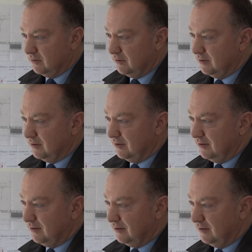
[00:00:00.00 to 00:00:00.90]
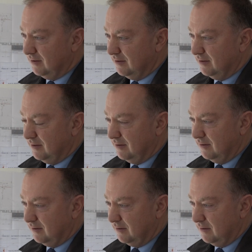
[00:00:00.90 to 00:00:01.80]
C'est une opération
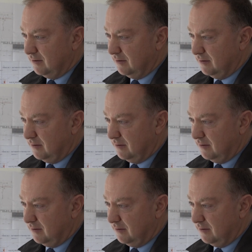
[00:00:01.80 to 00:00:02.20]
d'envergure rapportée